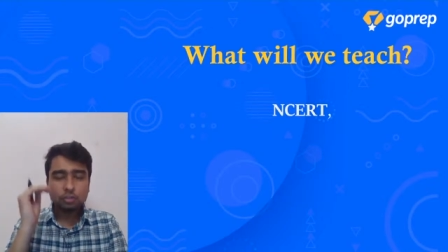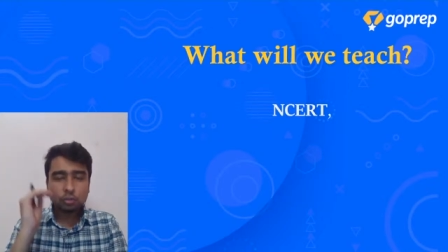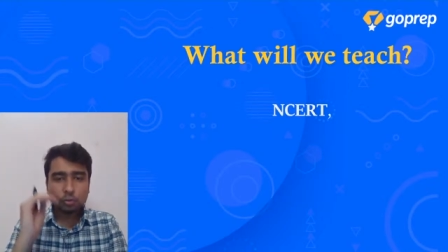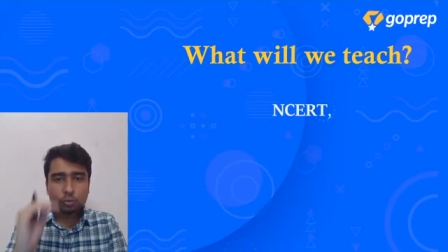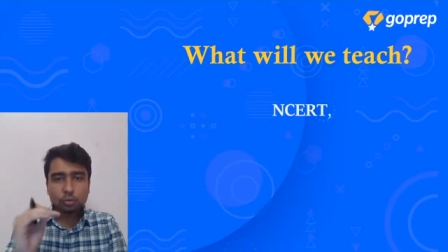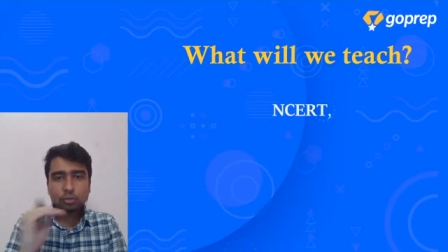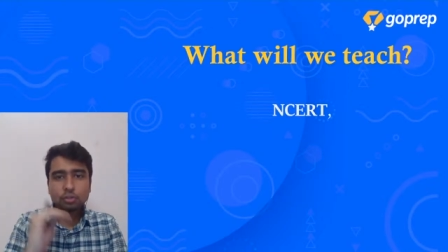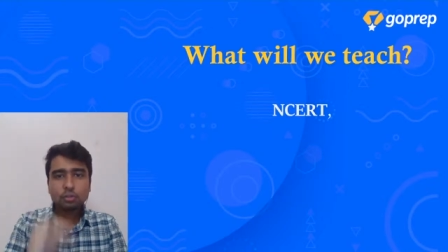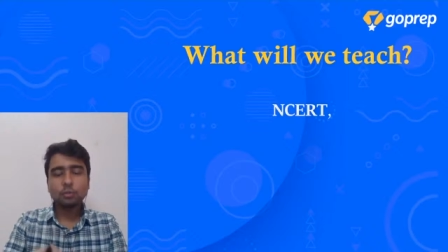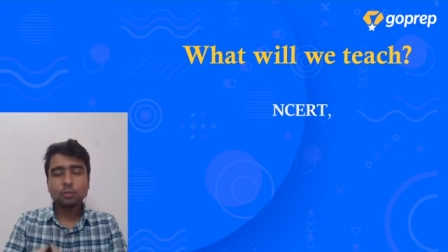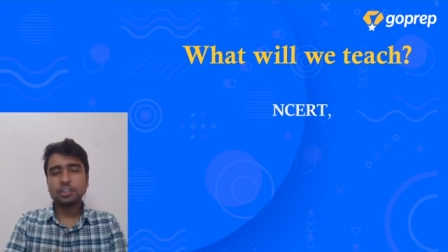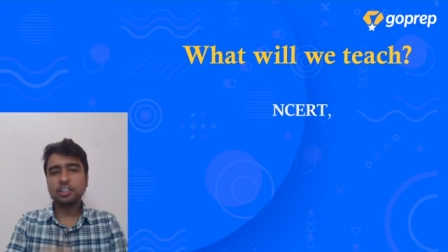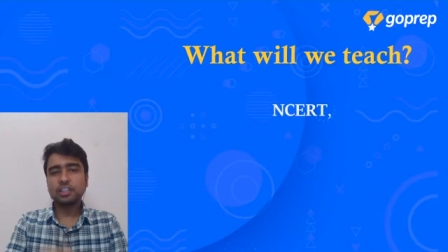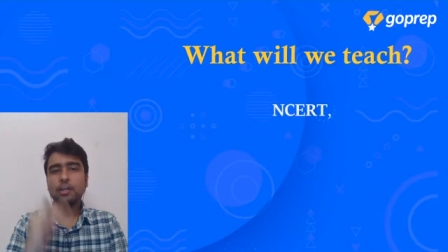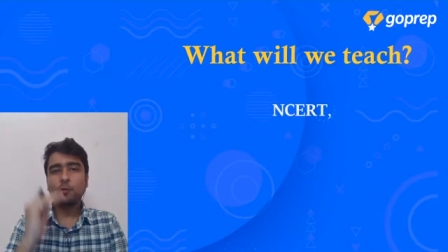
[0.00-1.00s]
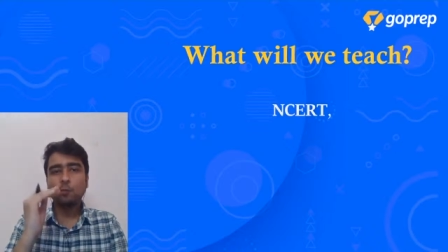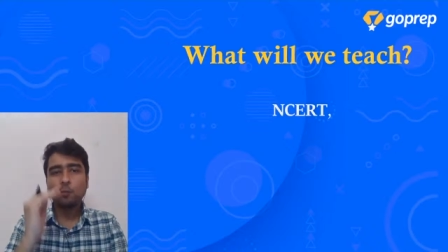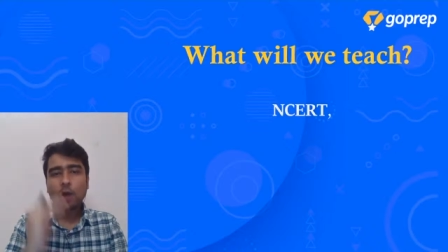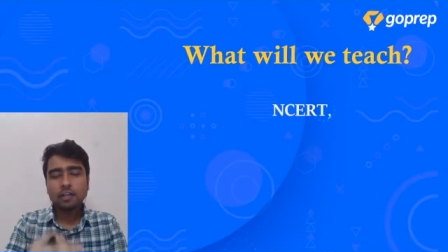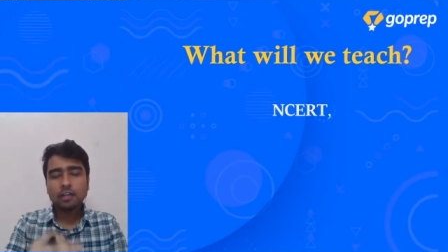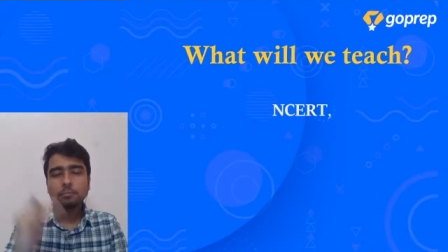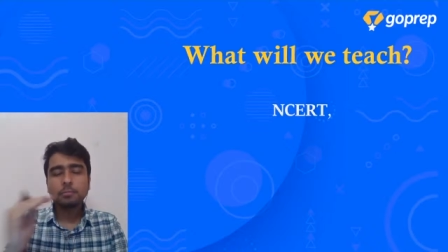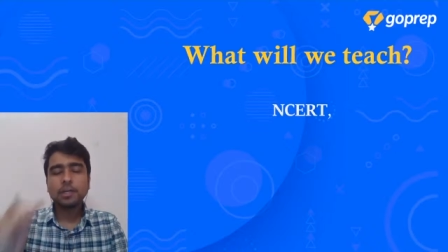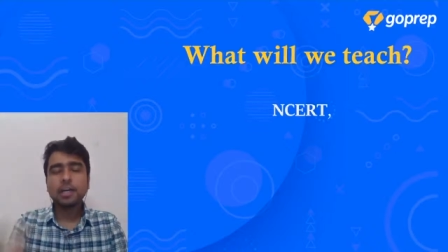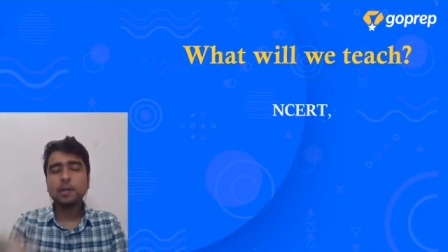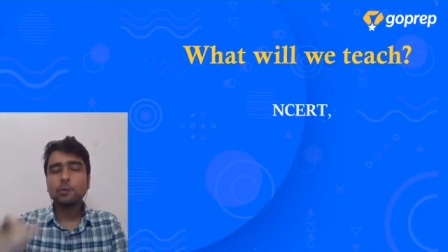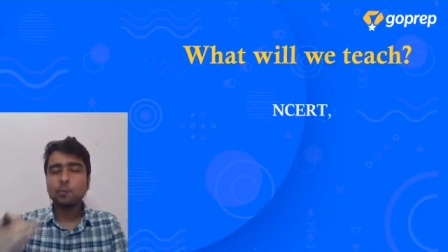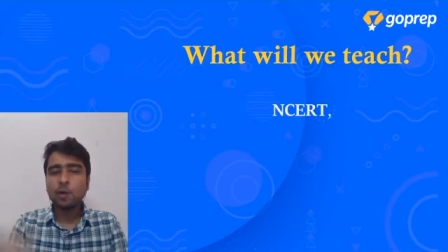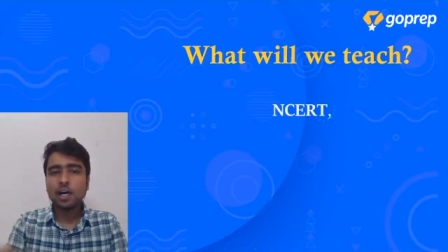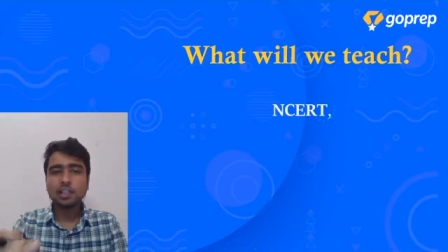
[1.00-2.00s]
तोड़ तोड़ के वन
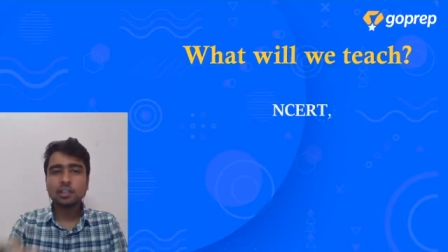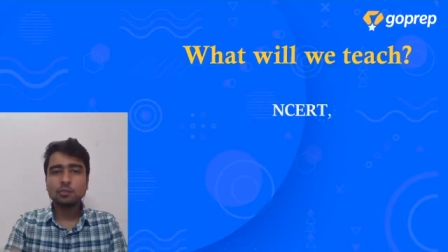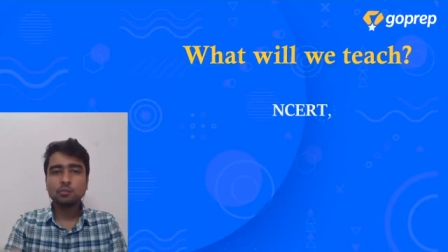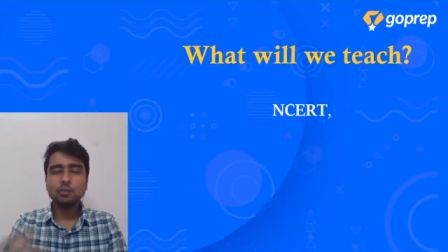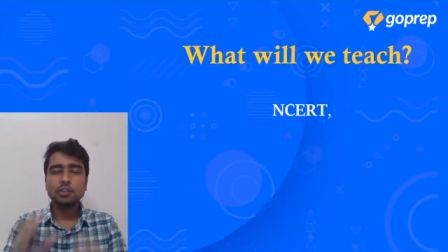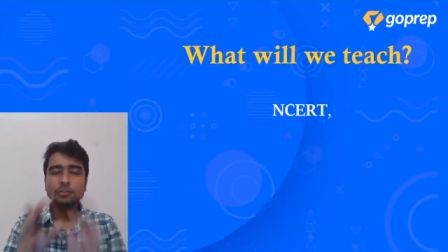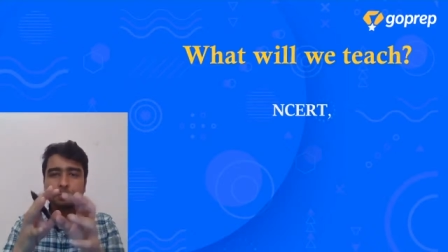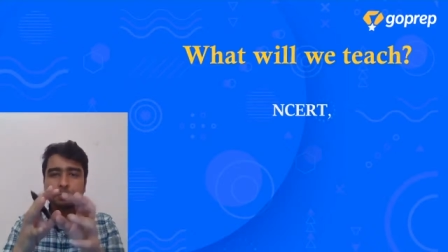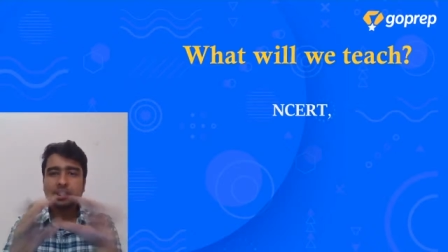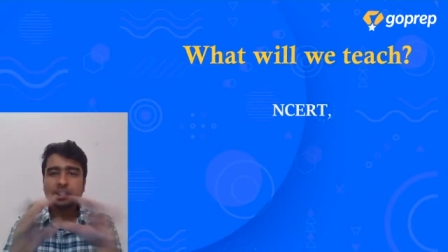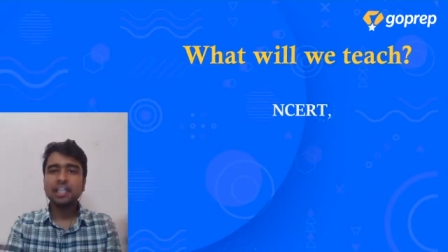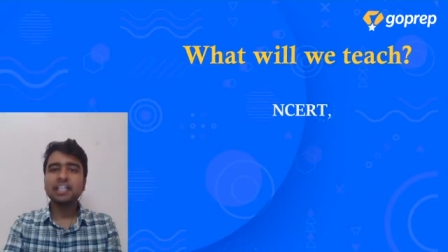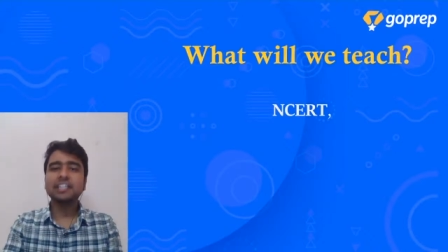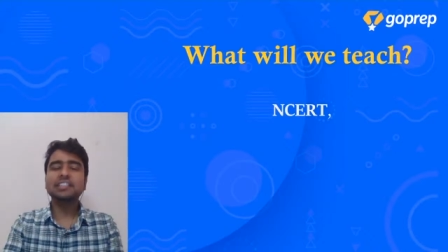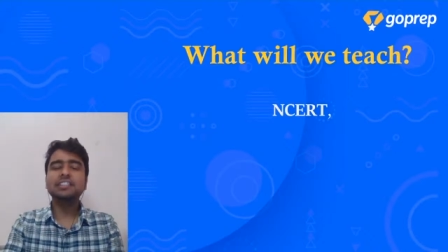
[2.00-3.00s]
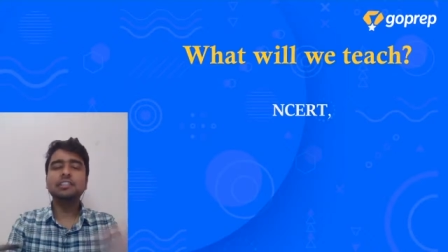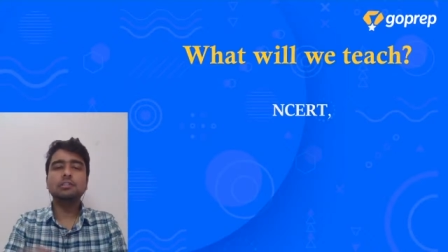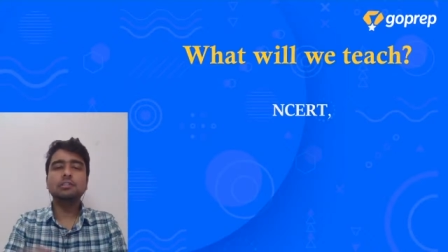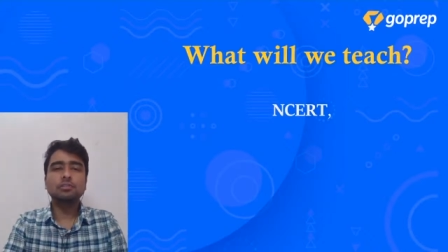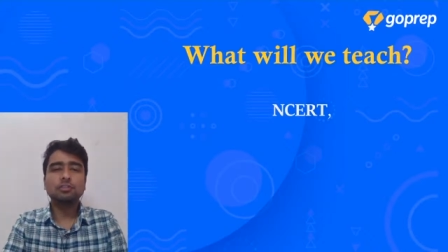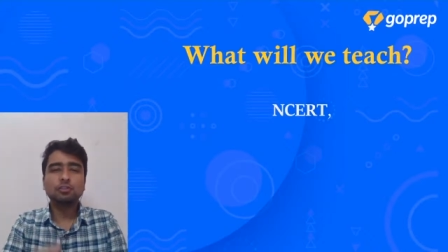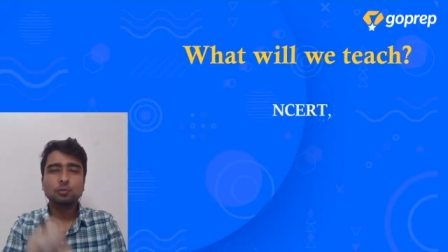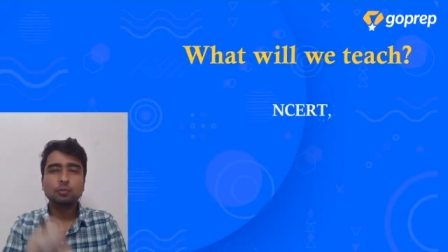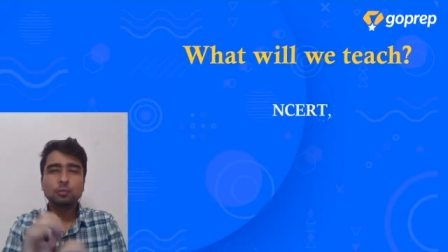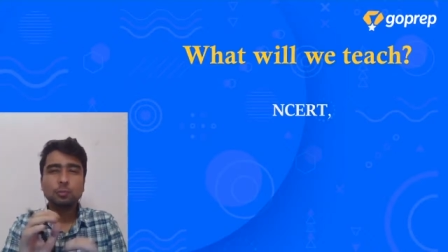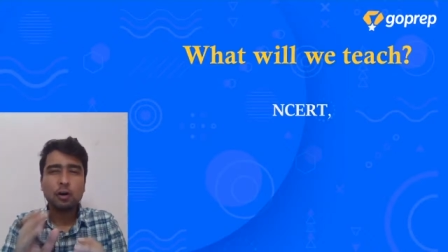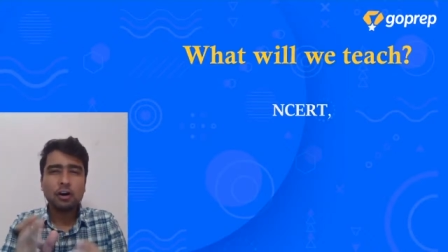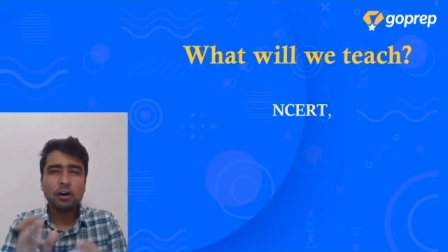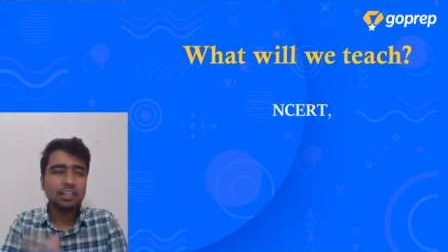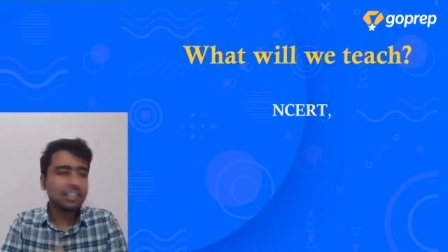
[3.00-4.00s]
बाय वन विल ब्रेक इट इन टू
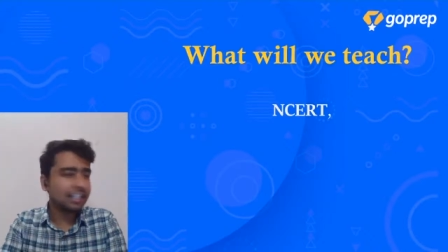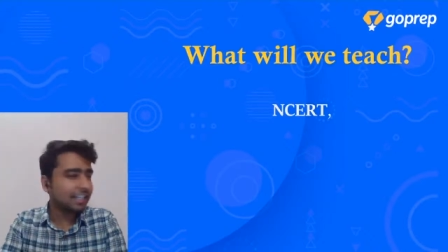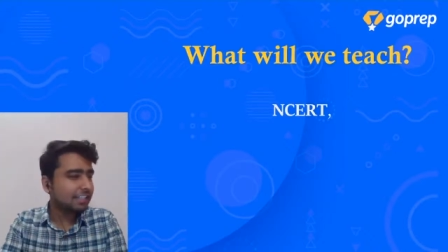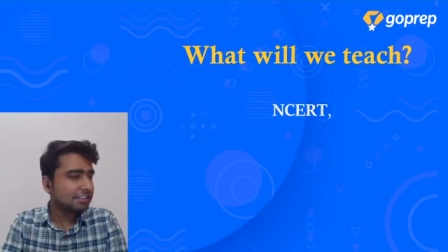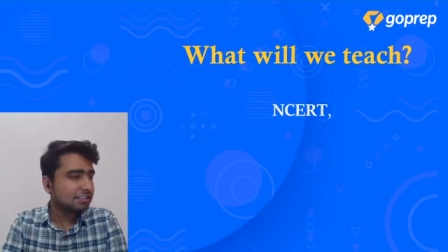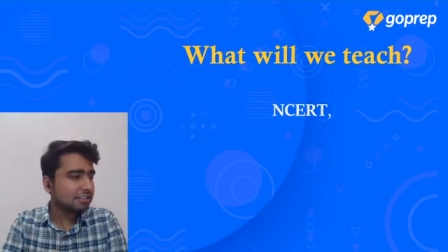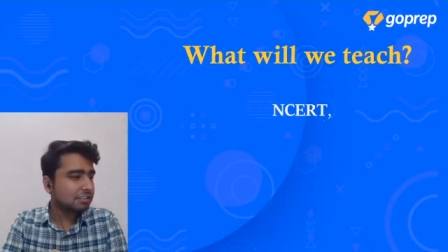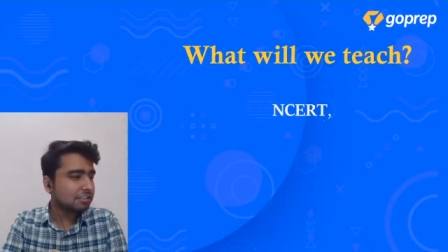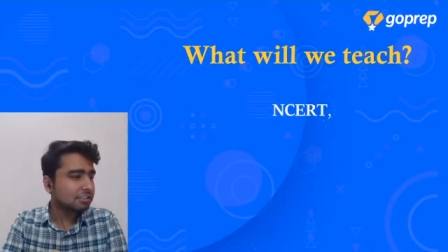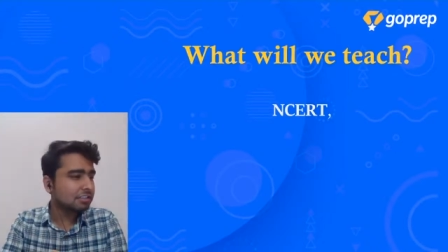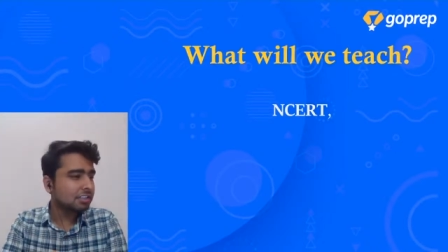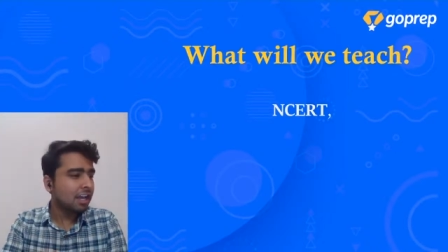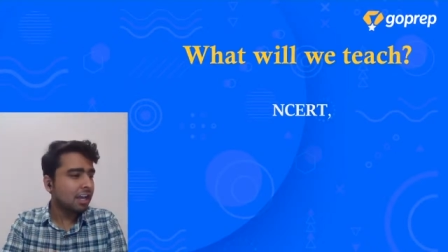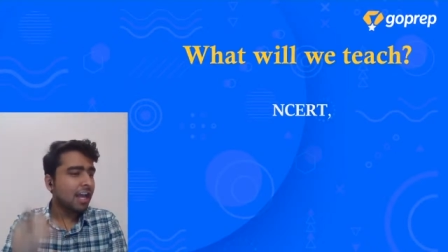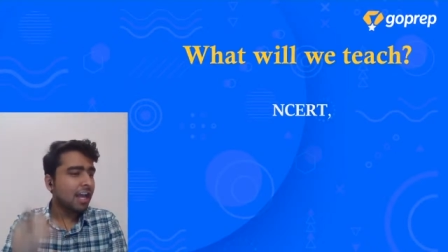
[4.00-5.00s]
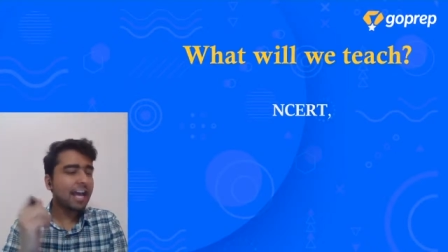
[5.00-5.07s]
स्मॉल लेक्चर्स